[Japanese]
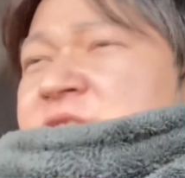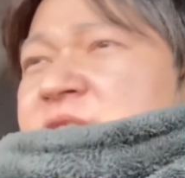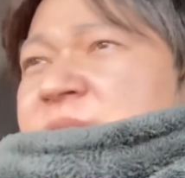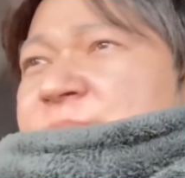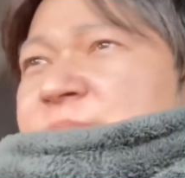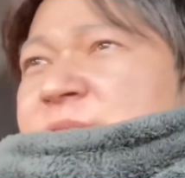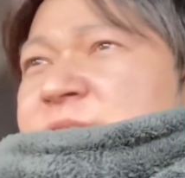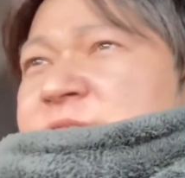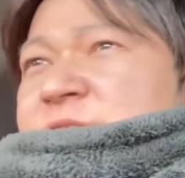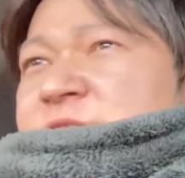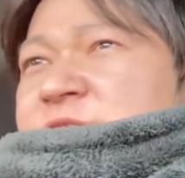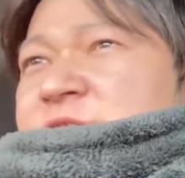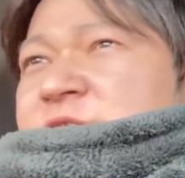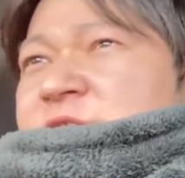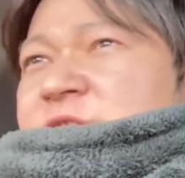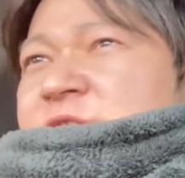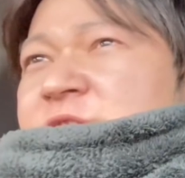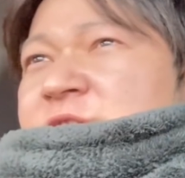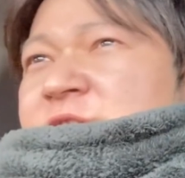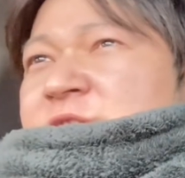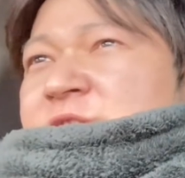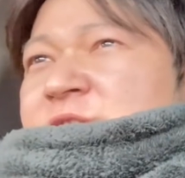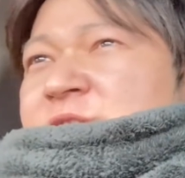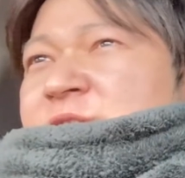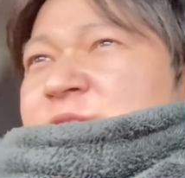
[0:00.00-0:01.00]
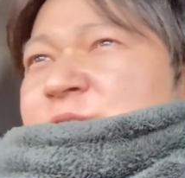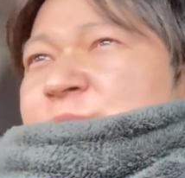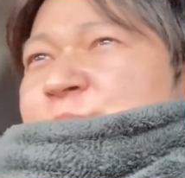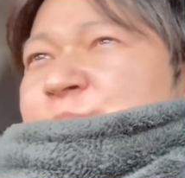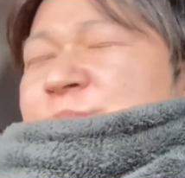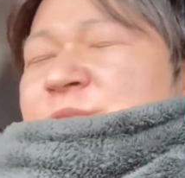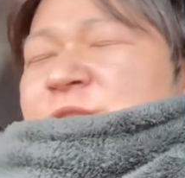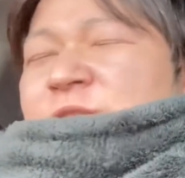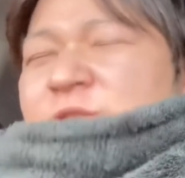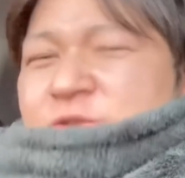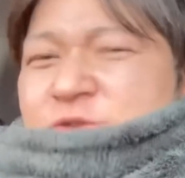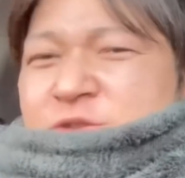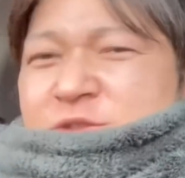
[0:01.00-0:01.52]
やっぱその、
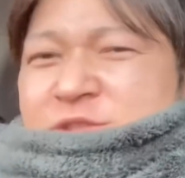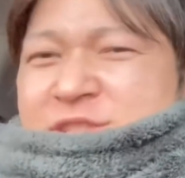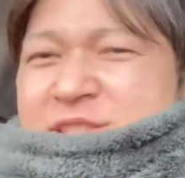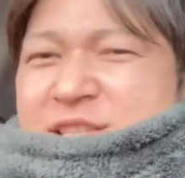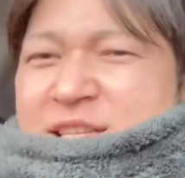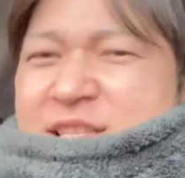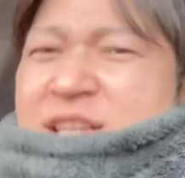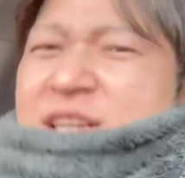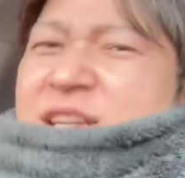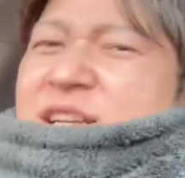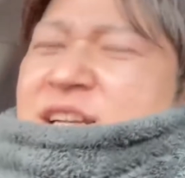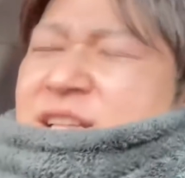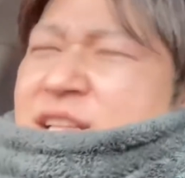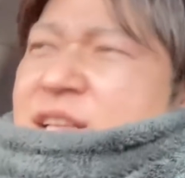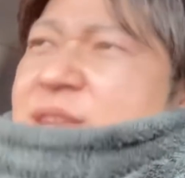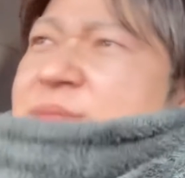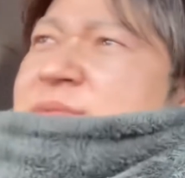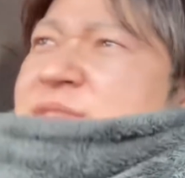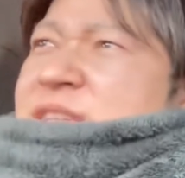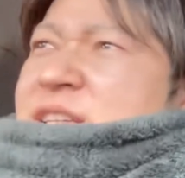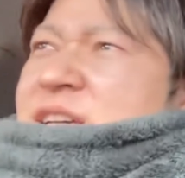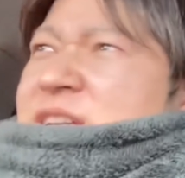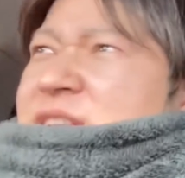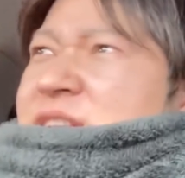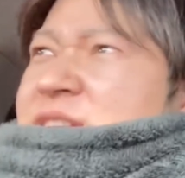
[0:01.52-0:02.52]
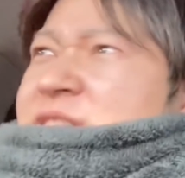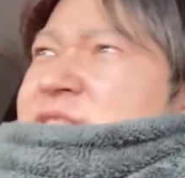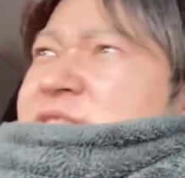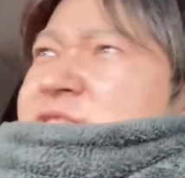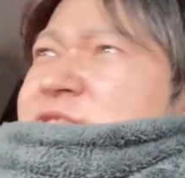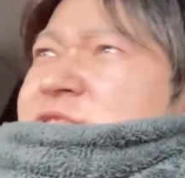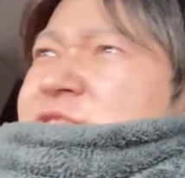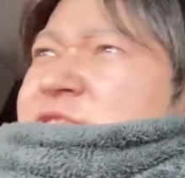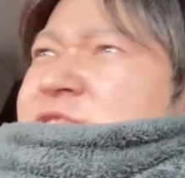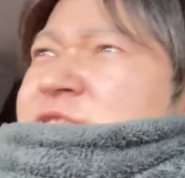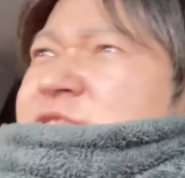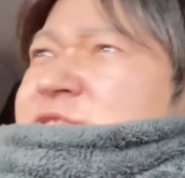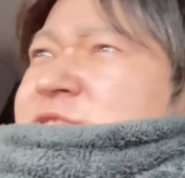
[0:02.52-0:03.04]
見落としてたんかなみたいな、
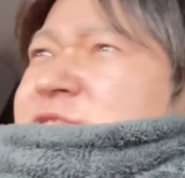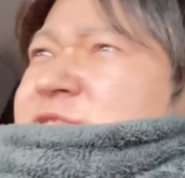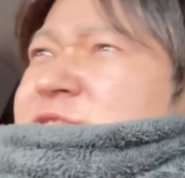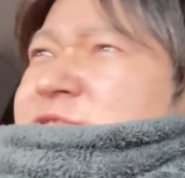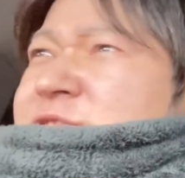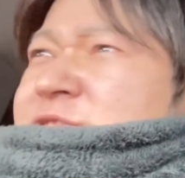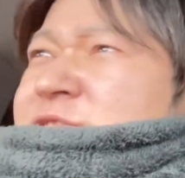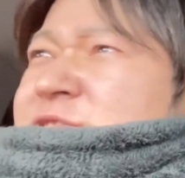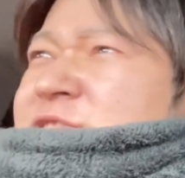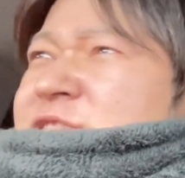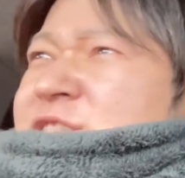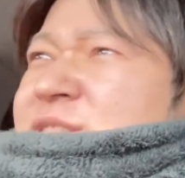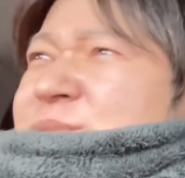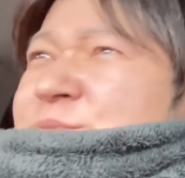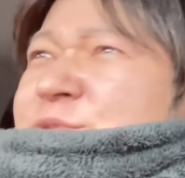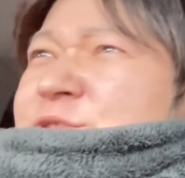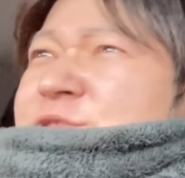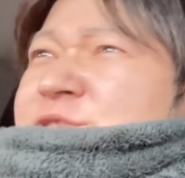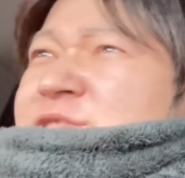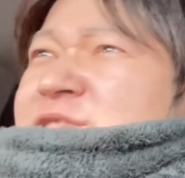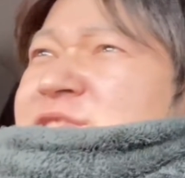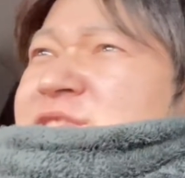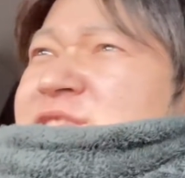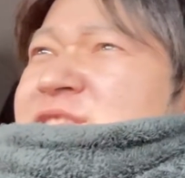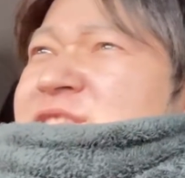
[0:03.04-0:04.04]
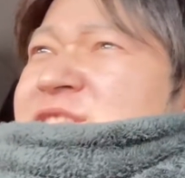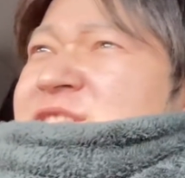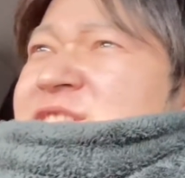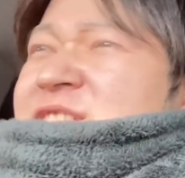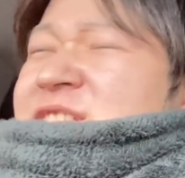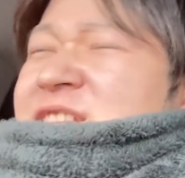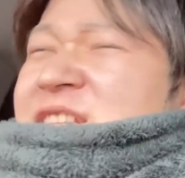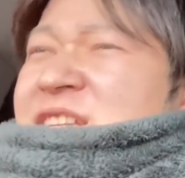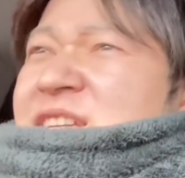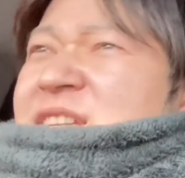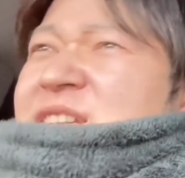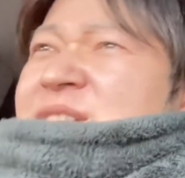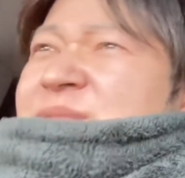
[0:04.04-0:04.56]
そういう気持
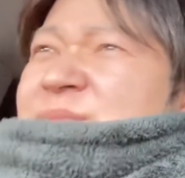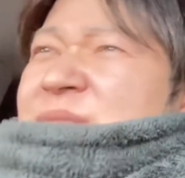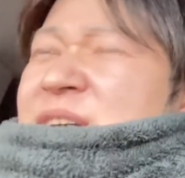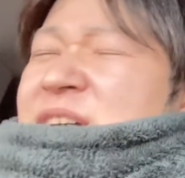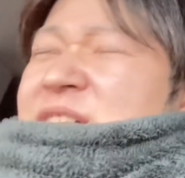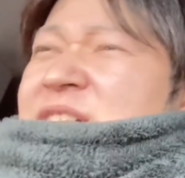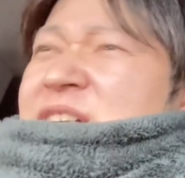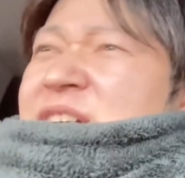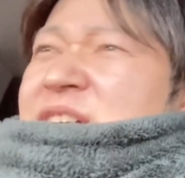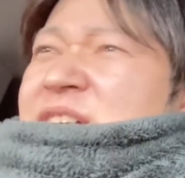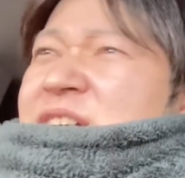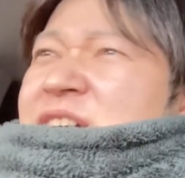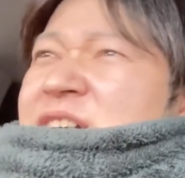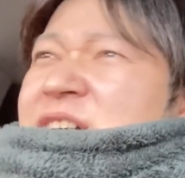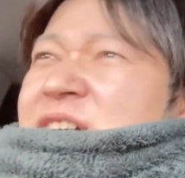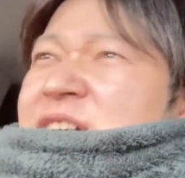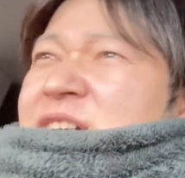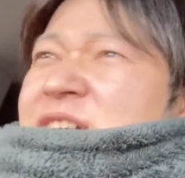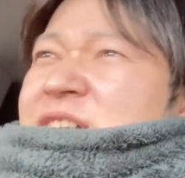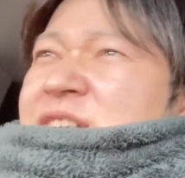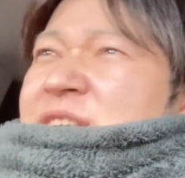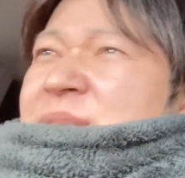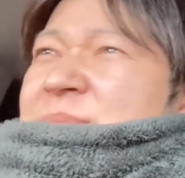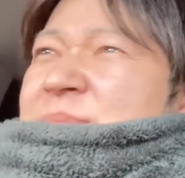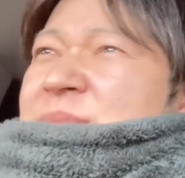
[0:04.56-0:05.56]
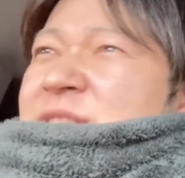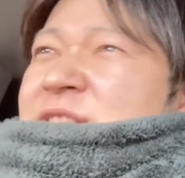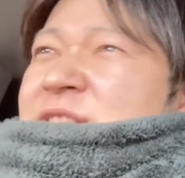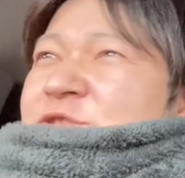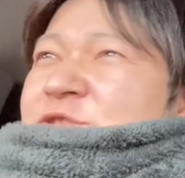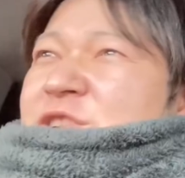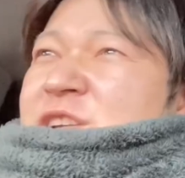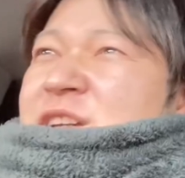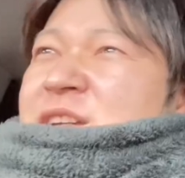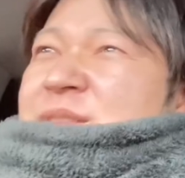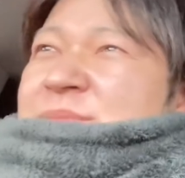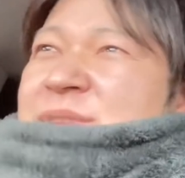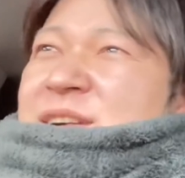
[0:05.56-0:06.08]
ちで、まあなんか、やっぱ
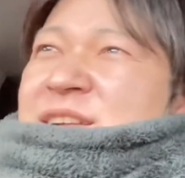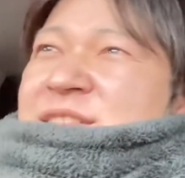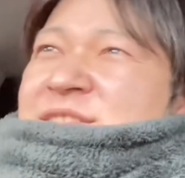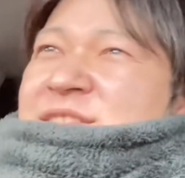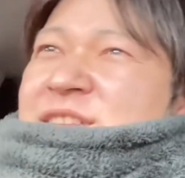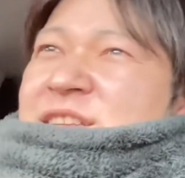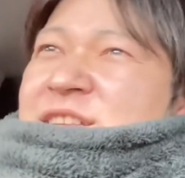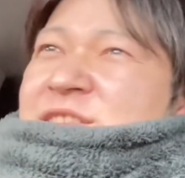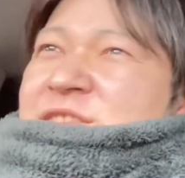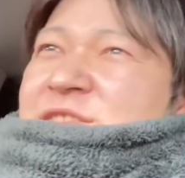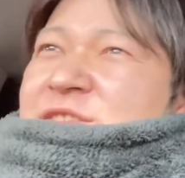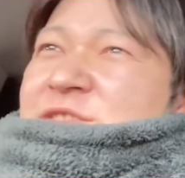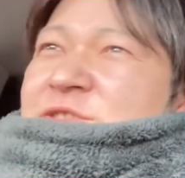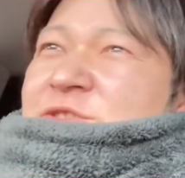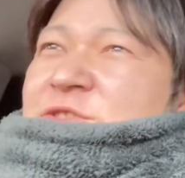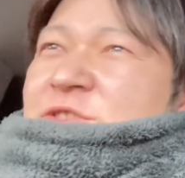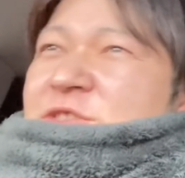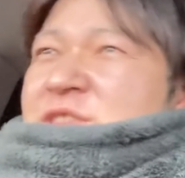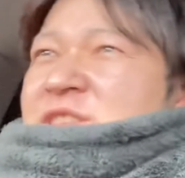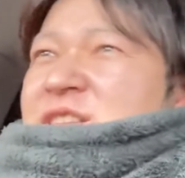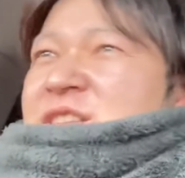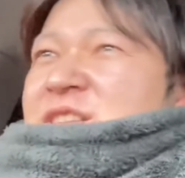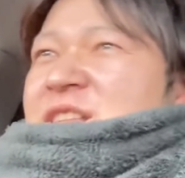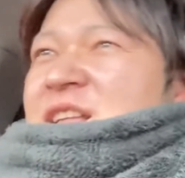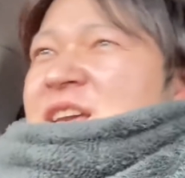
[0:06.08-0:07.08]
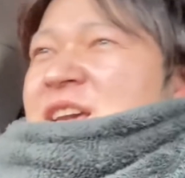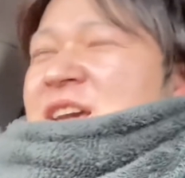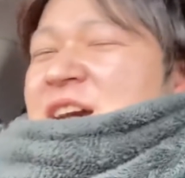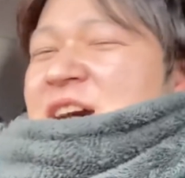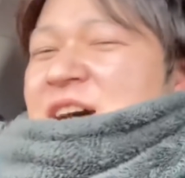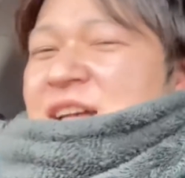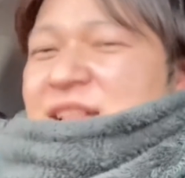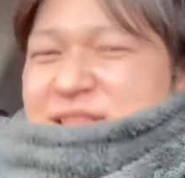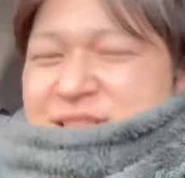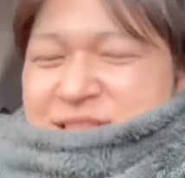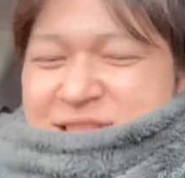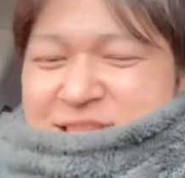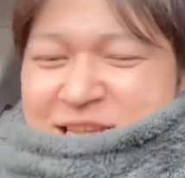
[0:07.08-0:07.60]
ライバーさんよりで
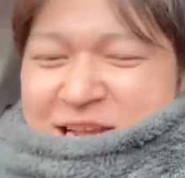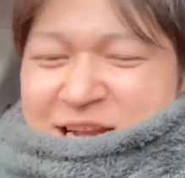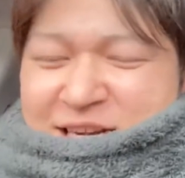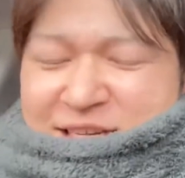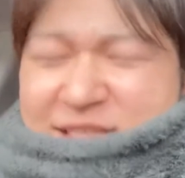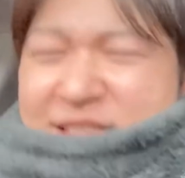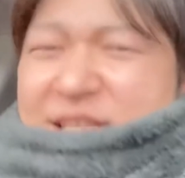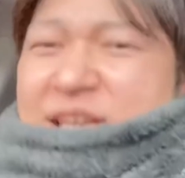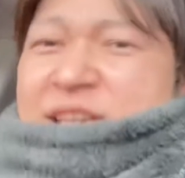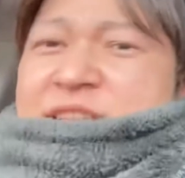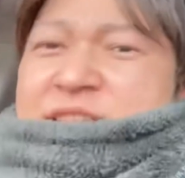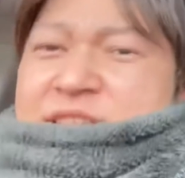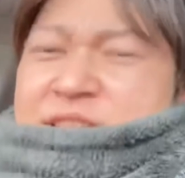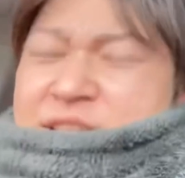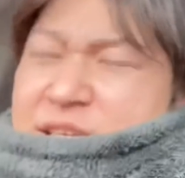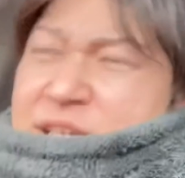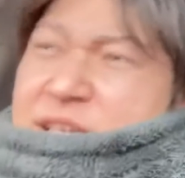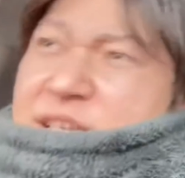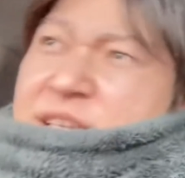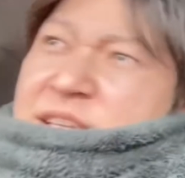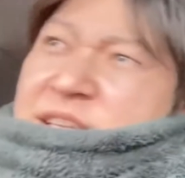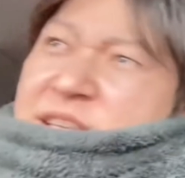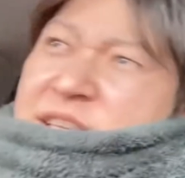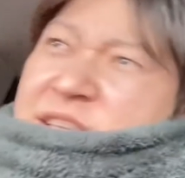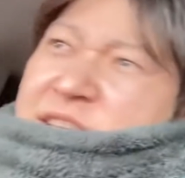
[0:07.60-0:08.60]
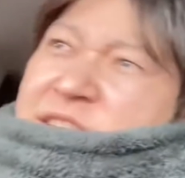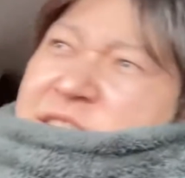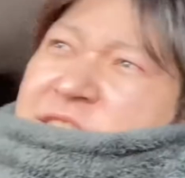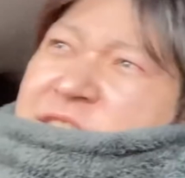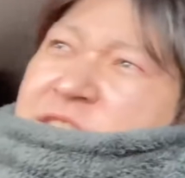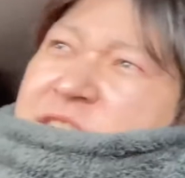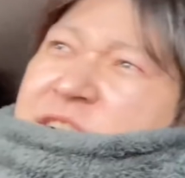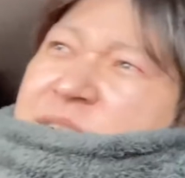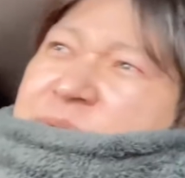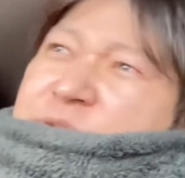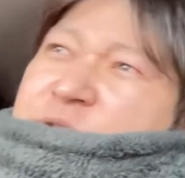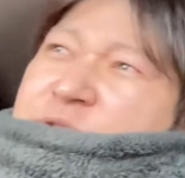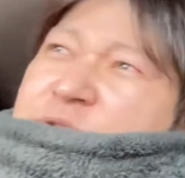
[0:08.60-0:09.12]
ありたいんで、
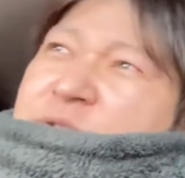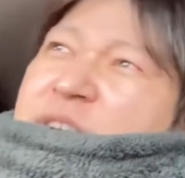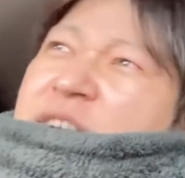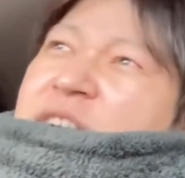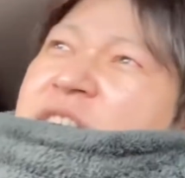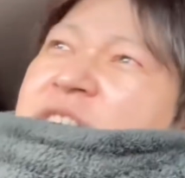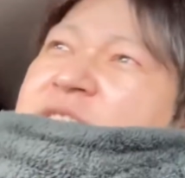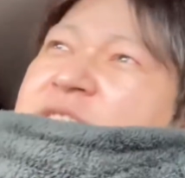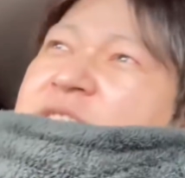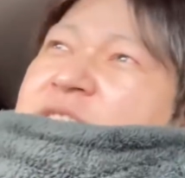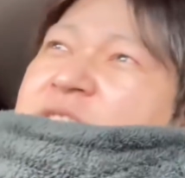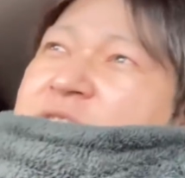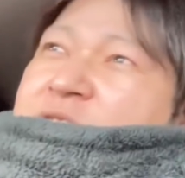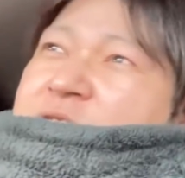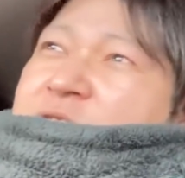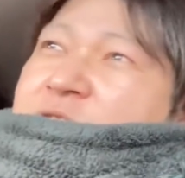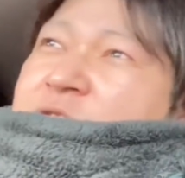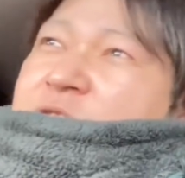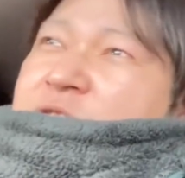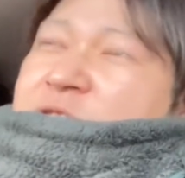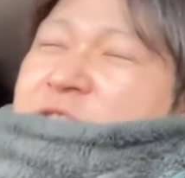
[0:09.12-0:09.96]
あんま言わんかったんですよ。